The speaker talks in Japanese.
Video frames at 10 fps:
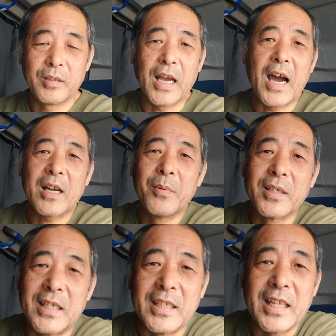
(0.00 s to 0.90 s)
誰も
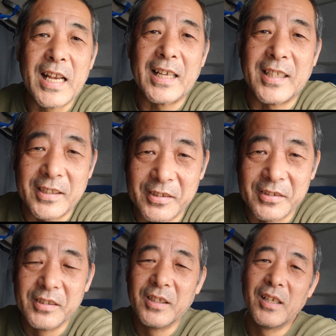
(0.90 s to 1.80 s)
聞いてないです。
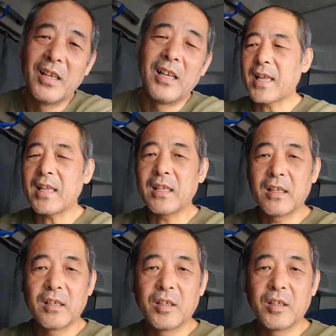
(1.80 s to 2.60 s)
で、